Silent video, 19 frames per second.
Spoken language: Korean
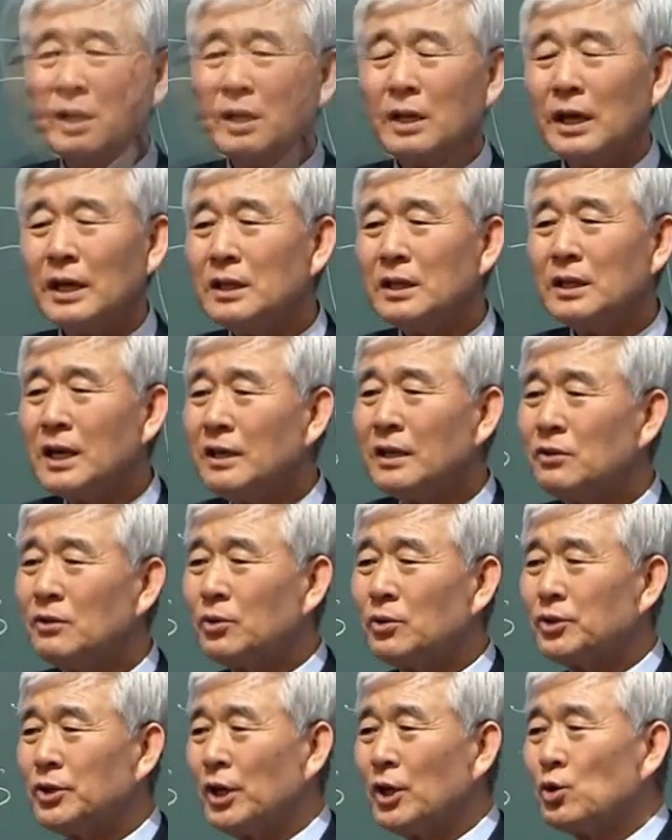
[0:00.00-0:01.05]

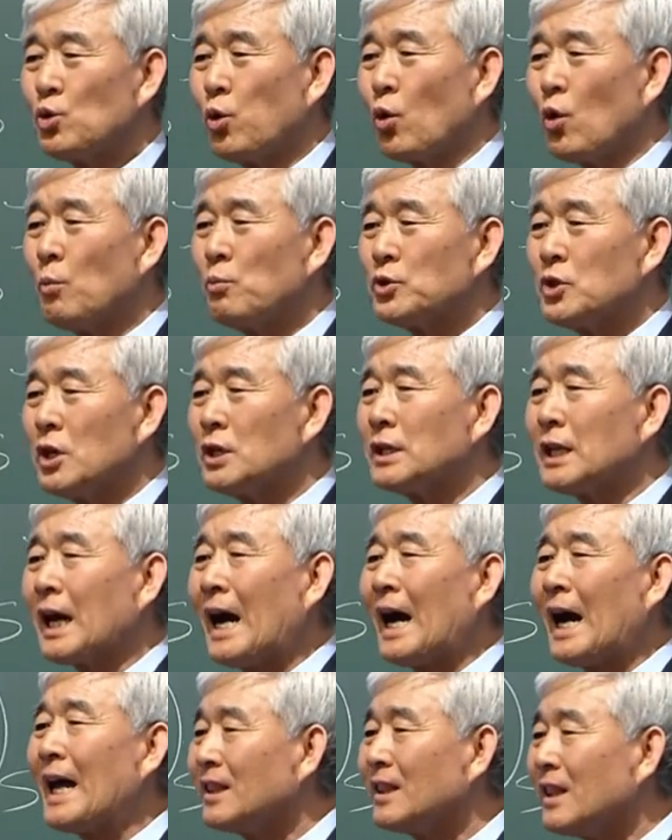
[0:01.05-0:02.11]
인간으로서의 존엄성은
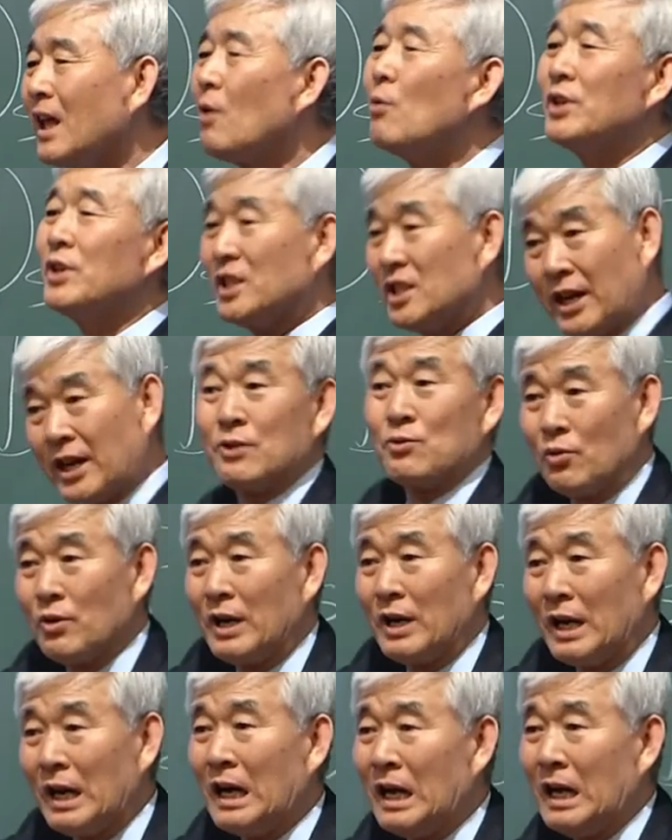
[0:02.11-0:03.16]
같다고 인정해 주는
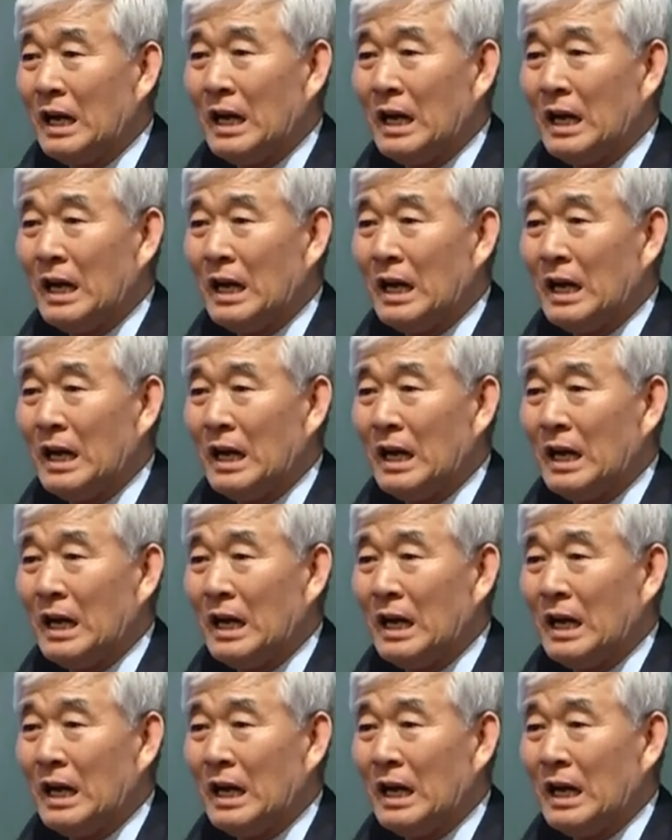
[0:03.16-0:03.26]
거야.